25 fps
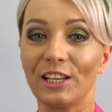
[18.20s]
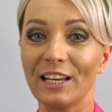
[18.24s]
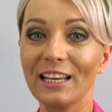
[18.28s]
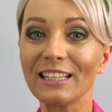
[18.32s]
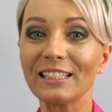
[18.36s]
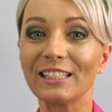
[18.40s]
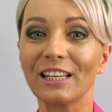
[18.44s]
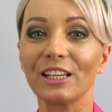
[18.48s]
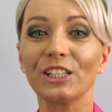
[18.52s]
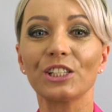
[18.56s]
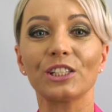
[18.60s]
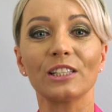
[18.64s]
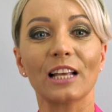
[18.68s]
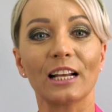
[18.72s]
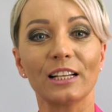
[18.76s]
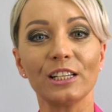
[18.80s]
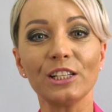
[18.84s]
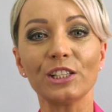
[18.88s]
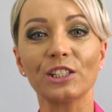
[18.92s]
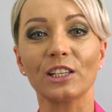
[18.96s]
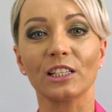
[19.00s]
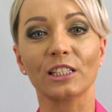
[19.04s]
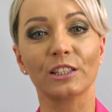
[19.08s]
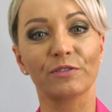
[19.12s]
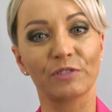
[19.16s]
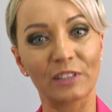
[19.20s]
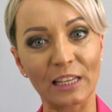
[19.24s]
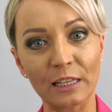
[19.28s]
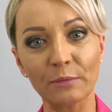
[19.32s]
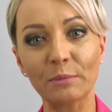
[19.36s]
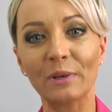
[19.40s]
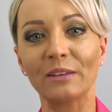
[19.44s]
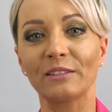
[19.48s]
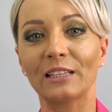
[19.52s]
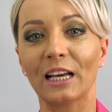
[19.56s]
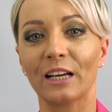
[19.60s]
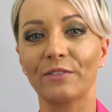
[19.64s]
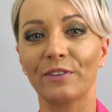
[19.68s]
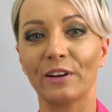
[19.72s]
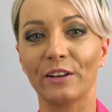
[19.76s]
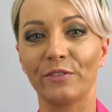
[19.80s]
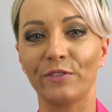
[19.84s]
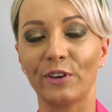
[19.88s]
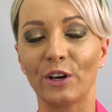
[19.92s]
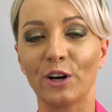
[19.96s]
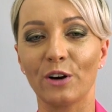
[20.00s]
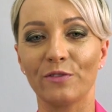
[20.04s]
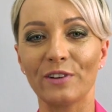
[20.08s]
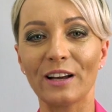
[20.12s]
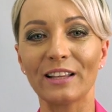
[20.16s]
jesteś na liście wstępnie
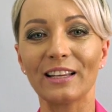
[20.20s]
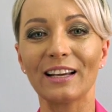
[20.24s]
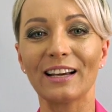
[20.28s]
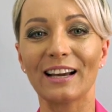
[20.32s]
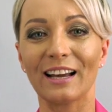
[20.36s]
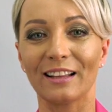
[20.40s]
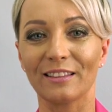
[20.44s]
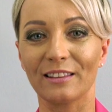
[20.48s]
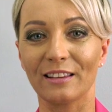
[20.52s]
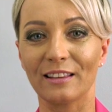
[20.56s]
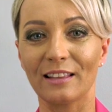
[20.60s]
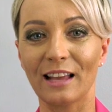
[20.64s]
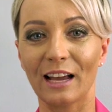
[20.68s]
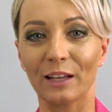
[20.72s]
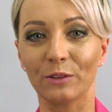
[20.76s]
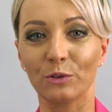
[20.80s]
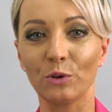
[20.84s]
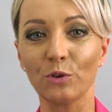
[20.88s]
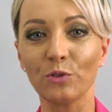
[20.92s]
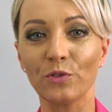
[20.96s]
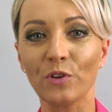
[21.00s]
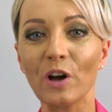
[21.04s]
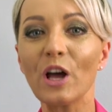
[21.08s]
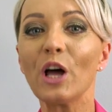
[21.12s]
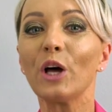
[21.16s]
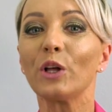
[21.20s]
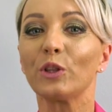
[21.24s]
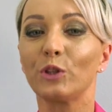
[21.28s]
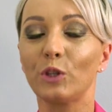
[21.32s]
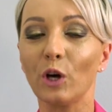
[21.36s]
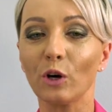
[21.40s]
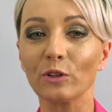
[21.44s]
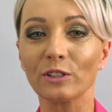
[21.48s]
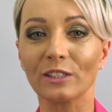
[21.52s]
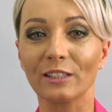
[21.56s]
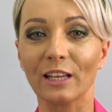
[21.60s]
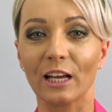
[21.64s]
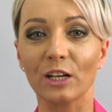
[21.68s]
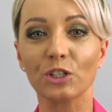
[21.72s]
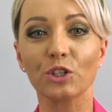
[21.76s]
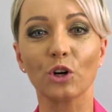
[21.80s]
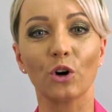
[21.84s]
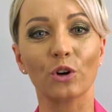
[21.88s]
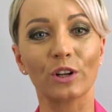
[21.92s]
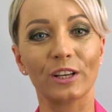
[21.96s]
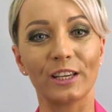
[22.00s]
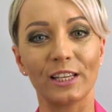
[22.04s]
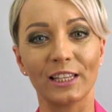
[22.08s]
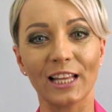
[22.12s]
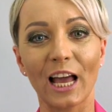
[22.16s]
zakwalifikowanych kandydatów, dostarcz
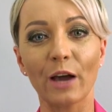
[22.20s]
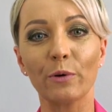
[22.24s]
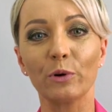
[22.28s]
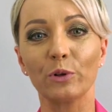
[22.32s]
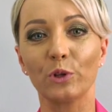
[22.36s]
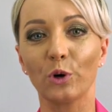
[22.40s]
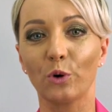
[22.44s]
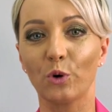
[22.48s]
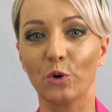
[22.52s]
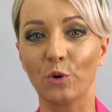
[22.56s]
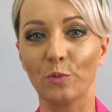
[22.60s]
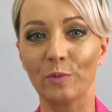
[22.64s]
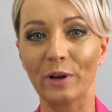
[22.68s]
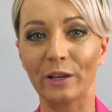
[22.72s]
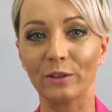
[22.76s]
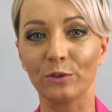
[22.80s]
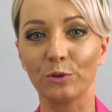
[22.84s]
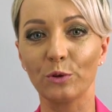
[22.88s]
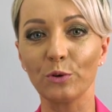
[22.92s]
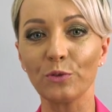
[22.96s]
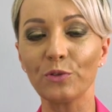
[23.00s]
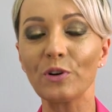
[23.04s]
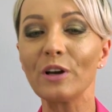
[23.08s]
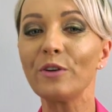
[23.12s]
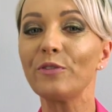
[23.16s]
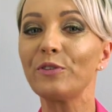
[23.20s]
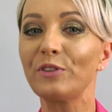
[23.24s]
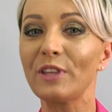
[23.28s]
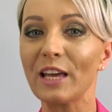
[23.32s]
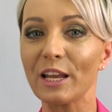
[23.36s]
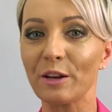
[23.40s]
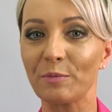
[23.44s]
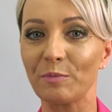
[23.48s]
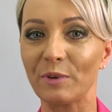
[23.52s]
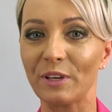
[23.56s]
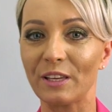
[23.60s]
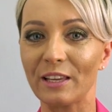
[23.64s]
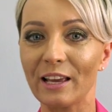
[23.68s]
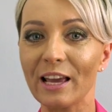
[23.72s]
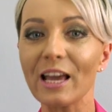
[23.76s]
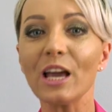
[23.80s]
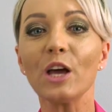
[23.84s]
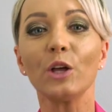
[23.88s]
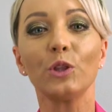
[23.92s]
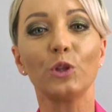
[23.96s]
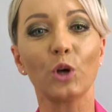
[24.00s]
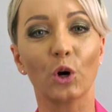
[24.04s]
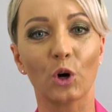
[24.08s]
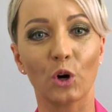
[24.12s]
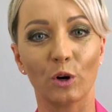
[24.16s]
oryginały dokumentów w terminie
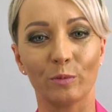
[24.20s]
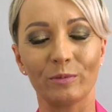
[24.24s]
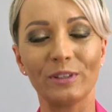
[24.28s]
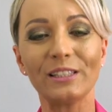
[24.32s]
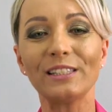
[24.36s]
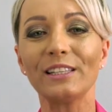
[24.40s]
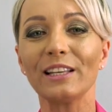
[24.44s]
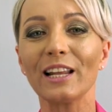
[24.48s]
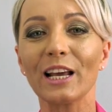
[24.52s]
do komisji